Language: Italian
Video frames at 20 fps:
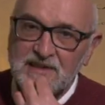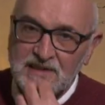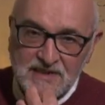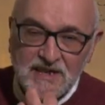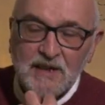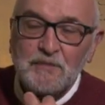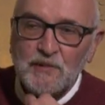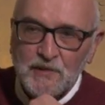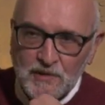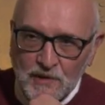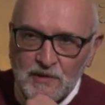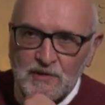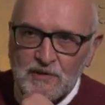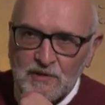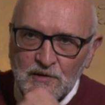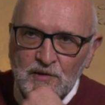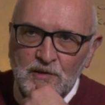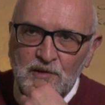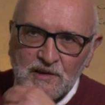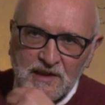siamo noi
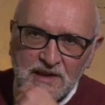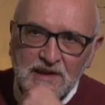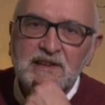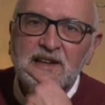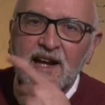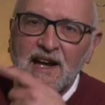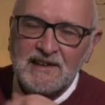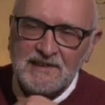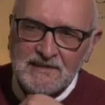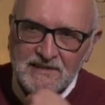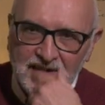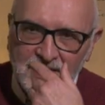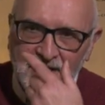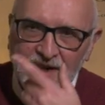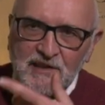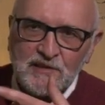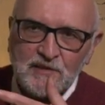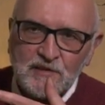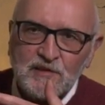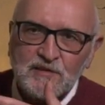coloro che
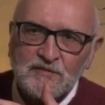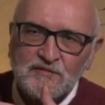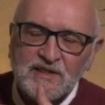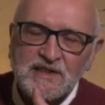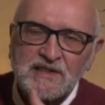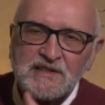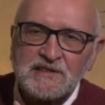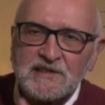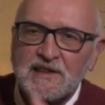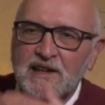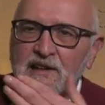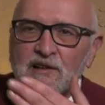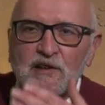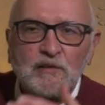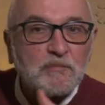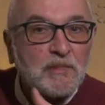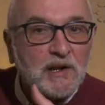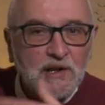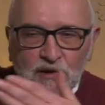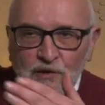andranno a
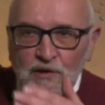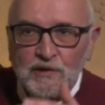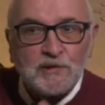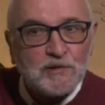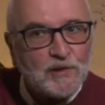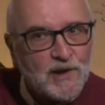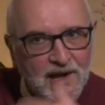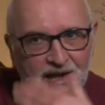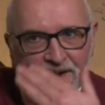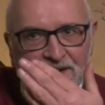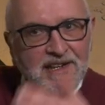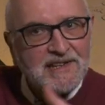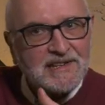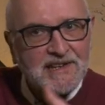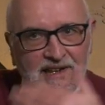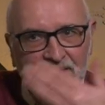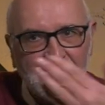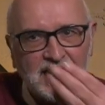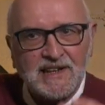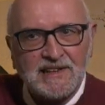convenzionarlo, per conto anche
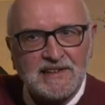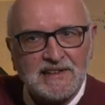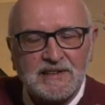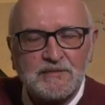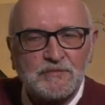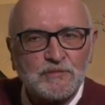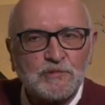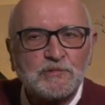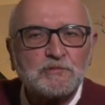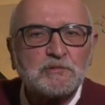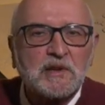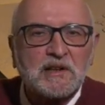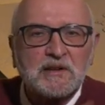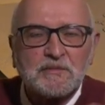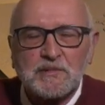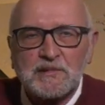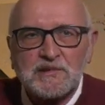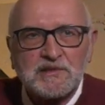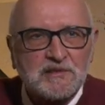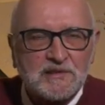delle altre mutue che
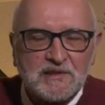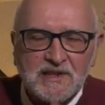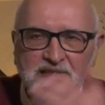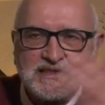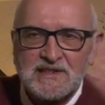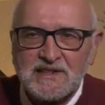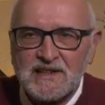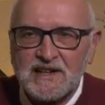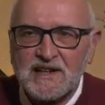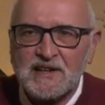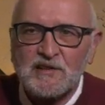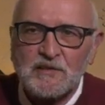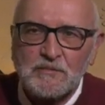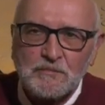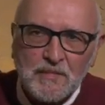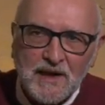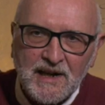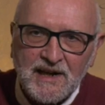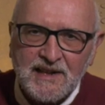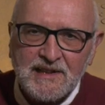possono essere
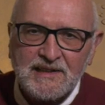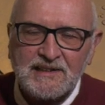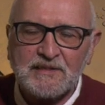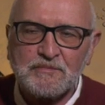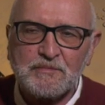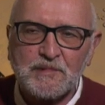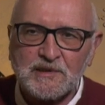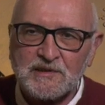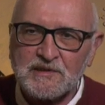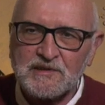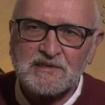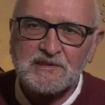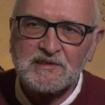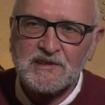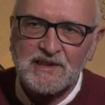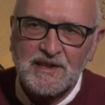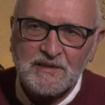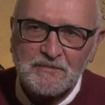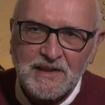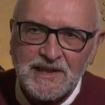lombarde
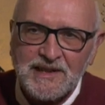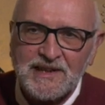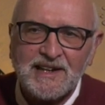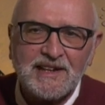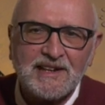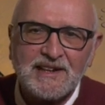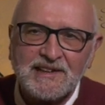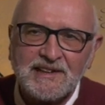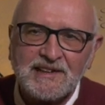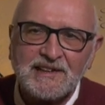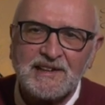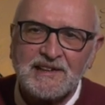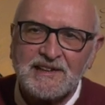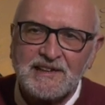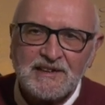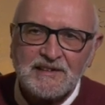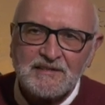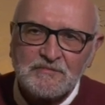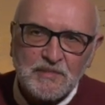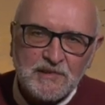piuttosto che emiliane,